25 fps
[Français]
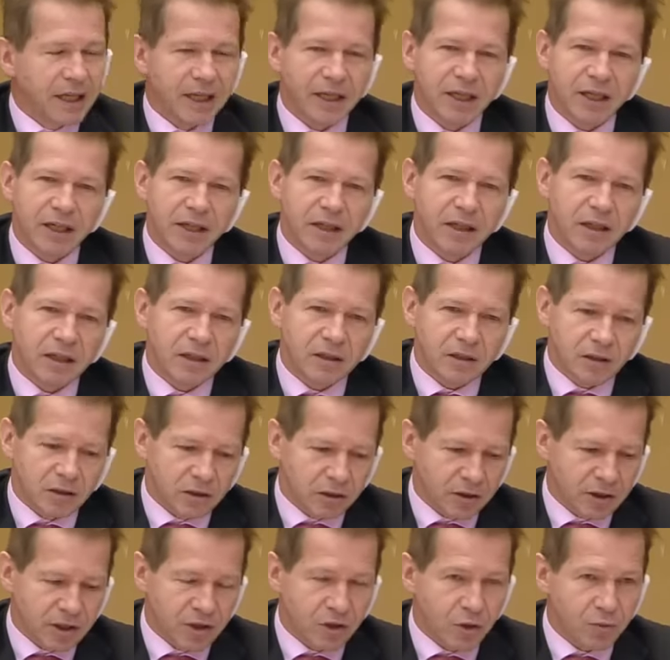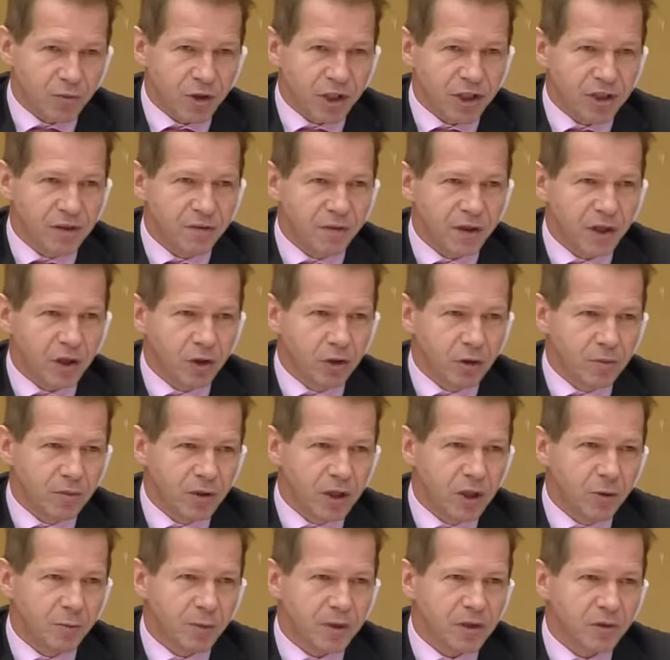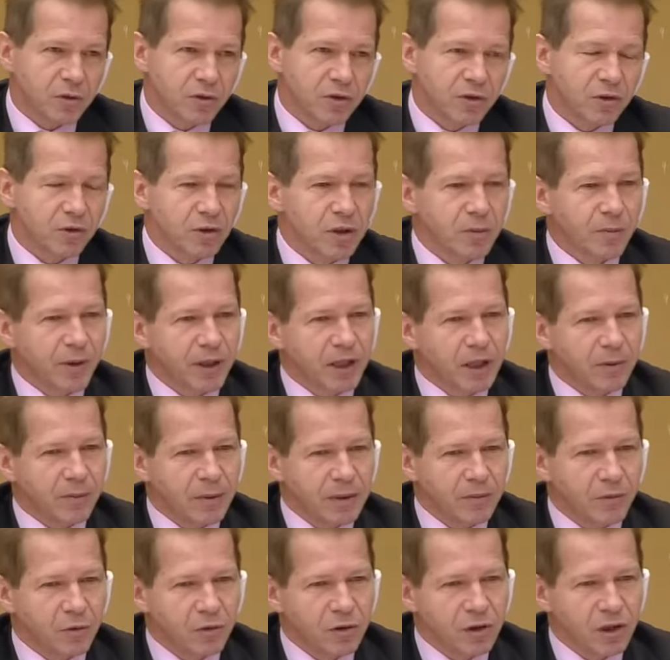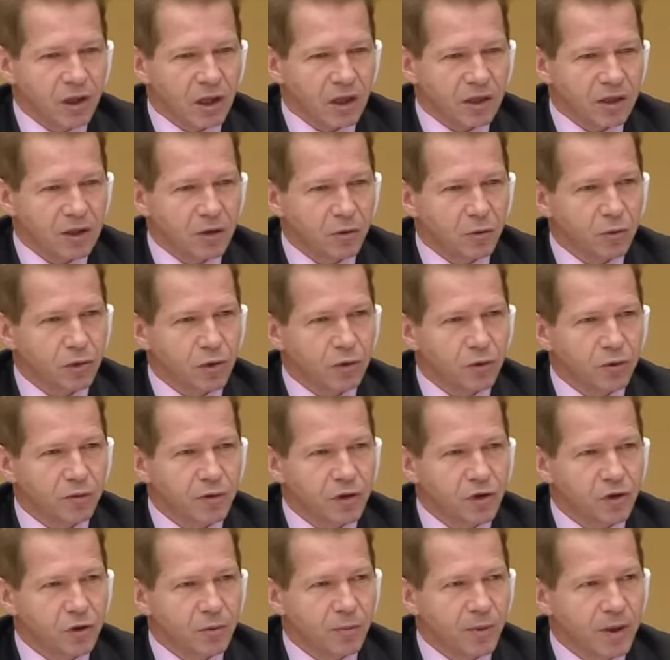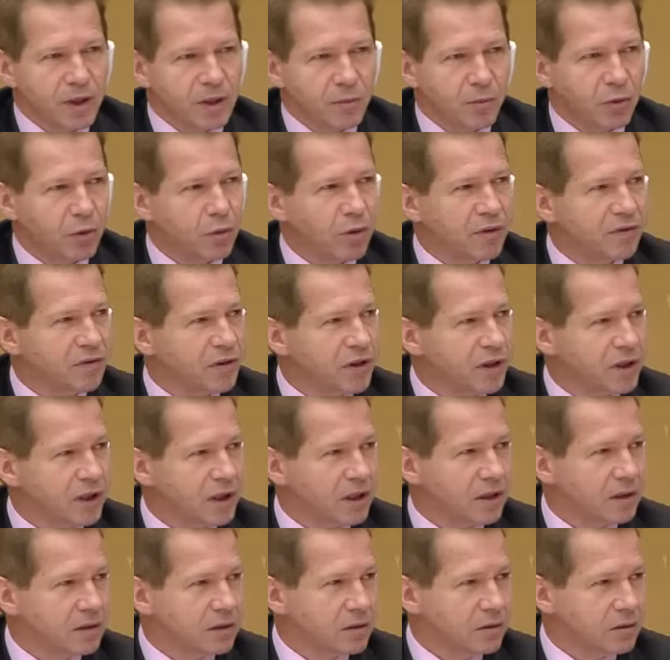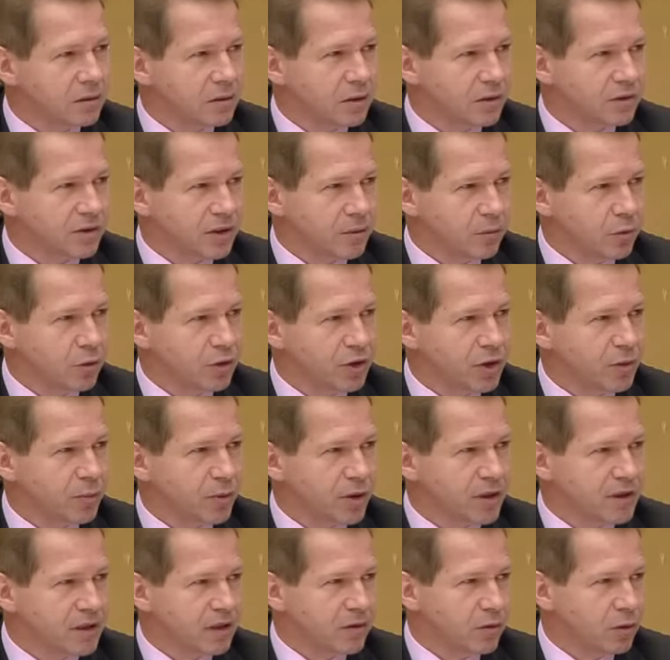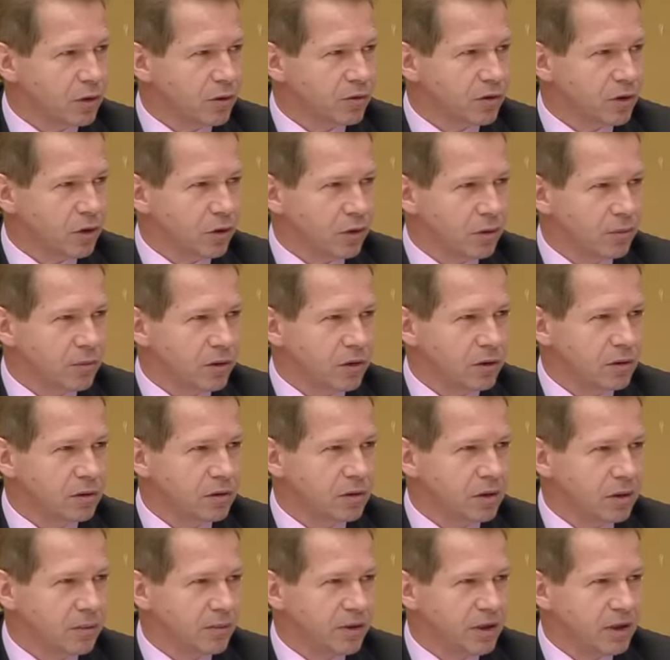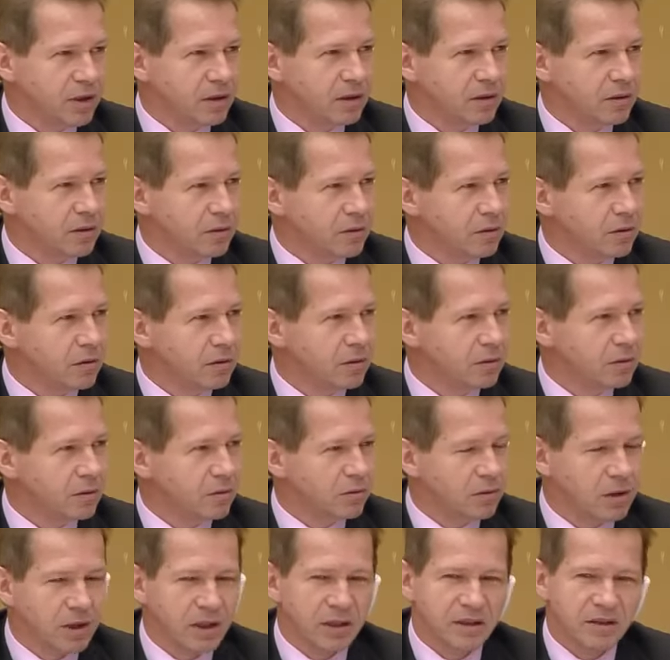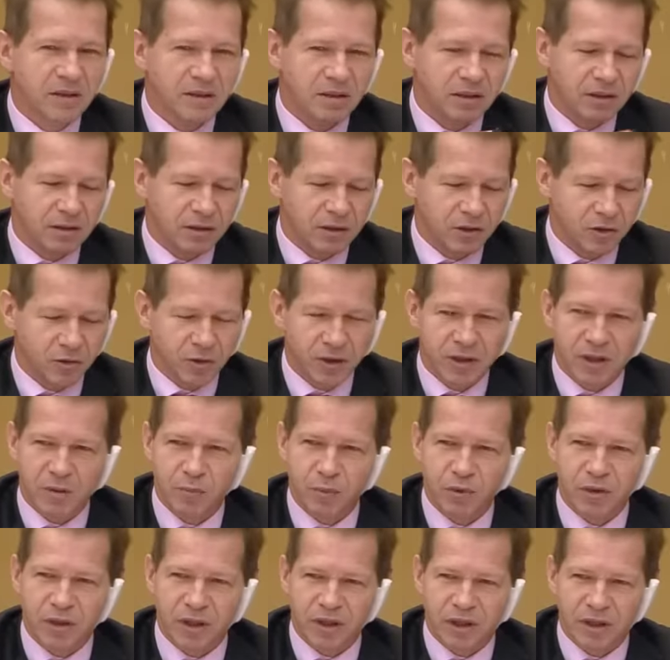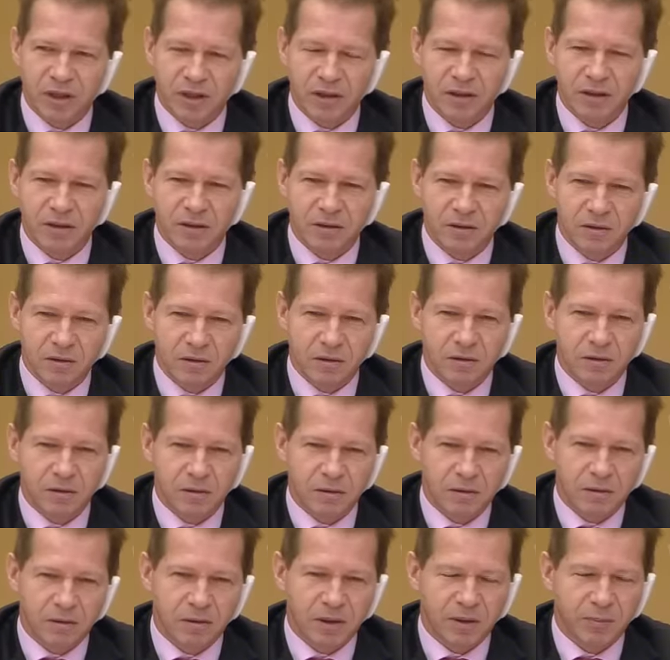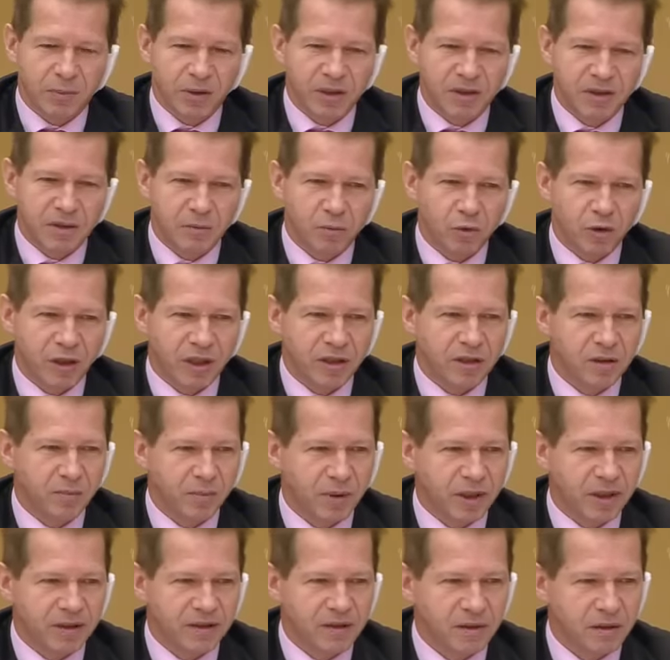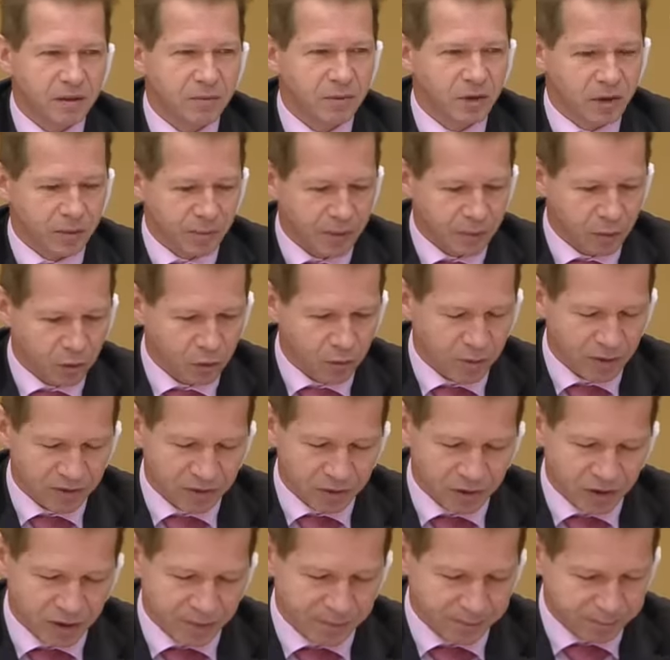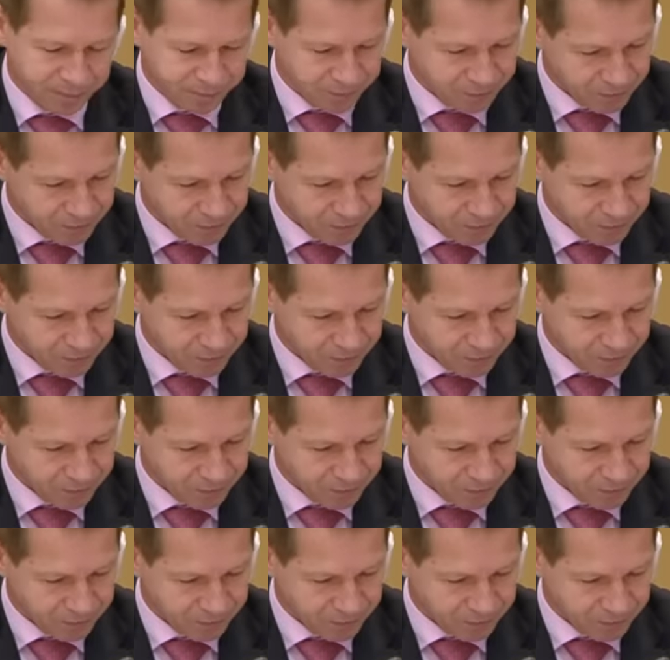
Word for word: Et euh, des objectifs économiques, parce que si on n'est pas capable de dire à qui on donne une fiche de paye et pourquoi faire euh, dans un monde qui préserve l'environnement, eh bien, on reste, allez, je vais être un peu taquin, dans la presse des beaux quartiers parisiens, mais on n'a pas beaucoup avancé.